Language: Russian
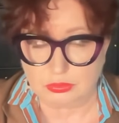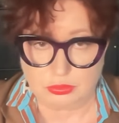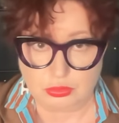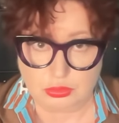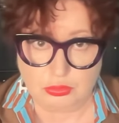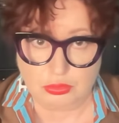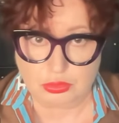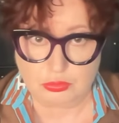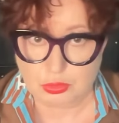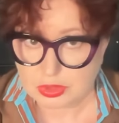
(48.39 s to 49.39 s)
Ну, ну, ну,
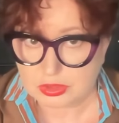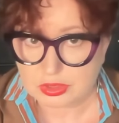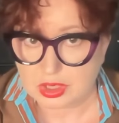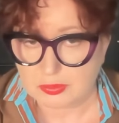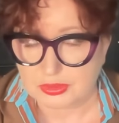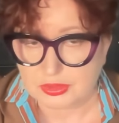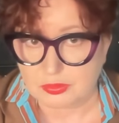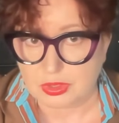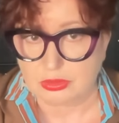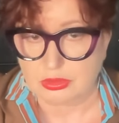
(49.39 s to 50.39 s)
ну люди делами
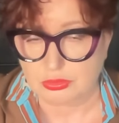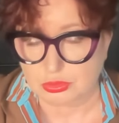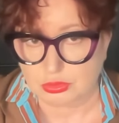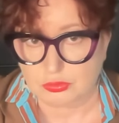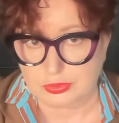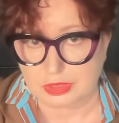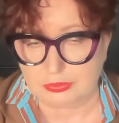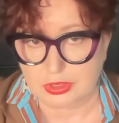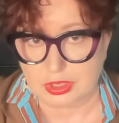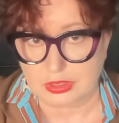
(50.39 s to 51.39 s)
занимаются, чего вы их
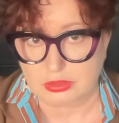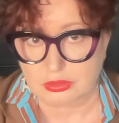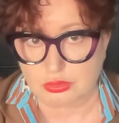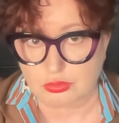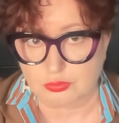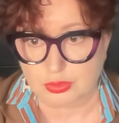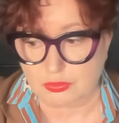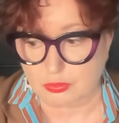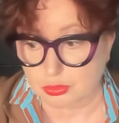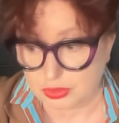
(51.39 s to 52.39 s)
отвлекаете, чего право?